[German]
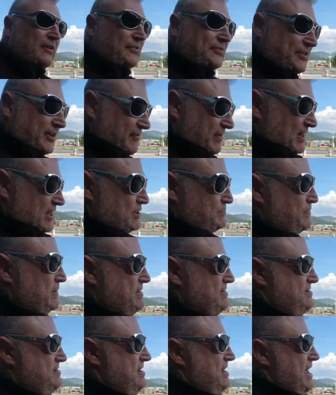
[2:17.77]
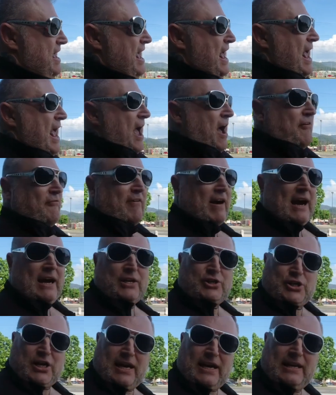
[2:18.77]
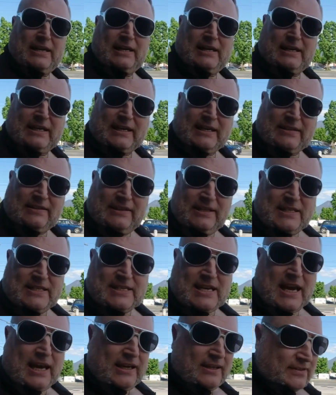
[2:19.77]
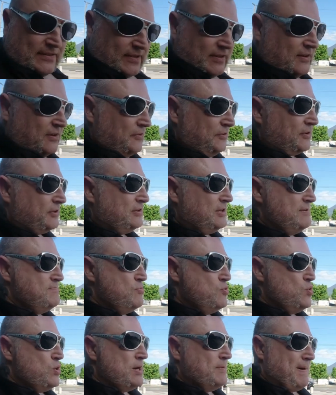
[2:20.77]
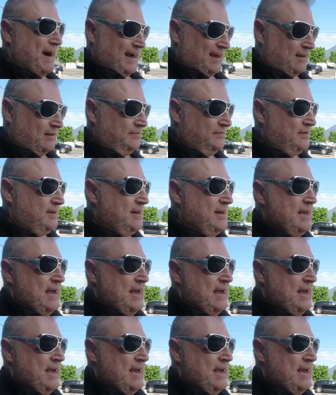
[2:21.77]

unterwegs bin, wahrscheinlich die Zeit und die Mühe machen,